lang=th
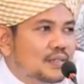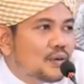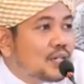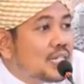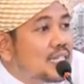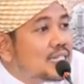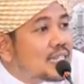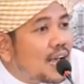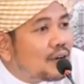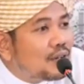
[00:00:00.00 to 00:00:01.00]
คนที่อิจ
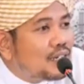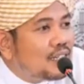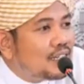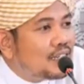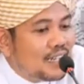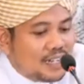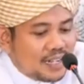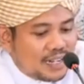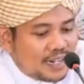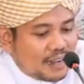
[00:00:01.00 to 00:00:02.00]
ฉาคนอื่น
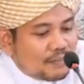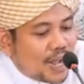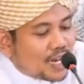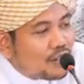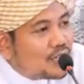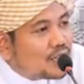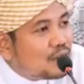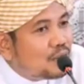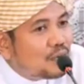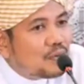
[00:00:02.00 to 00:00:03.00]
นักปราชญ์ก็จึง
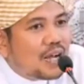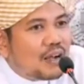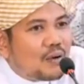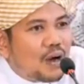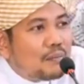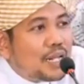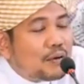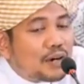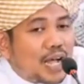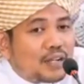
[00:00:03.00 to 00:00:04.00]
ระบุว่าความเล
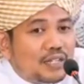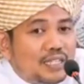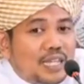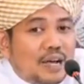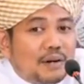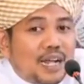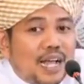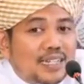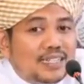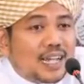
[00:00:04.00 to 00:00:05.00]
วร้ายของอิจฉาประกา
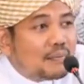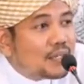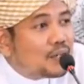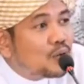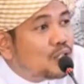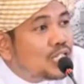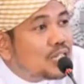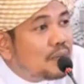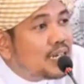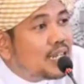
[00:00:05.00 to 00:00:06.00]
รที่สามคือคุณ
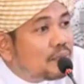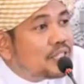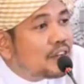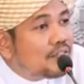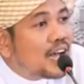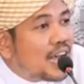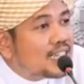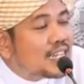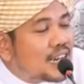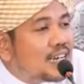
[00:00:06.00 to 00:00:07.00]
จะไม่ได้รับชะฟาอะ
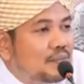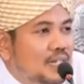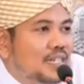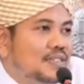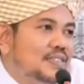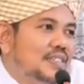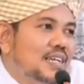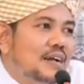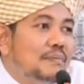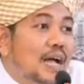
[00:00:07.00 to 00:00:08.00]
ห์จากท่านนบี
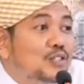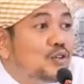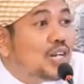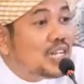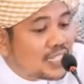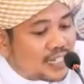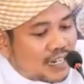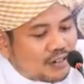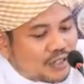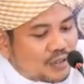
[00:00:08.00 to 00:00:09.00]
ได้รับการช่วยเหลือจาก
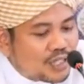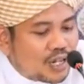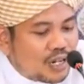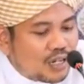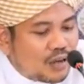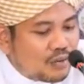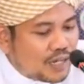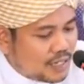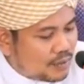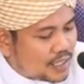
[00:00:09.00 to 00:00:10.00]
ท่านรอซูลศ็อลลัลลอฮุอะ
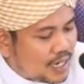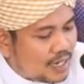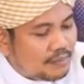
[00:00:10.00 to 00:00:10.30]
ลัยฮิวะซัลลั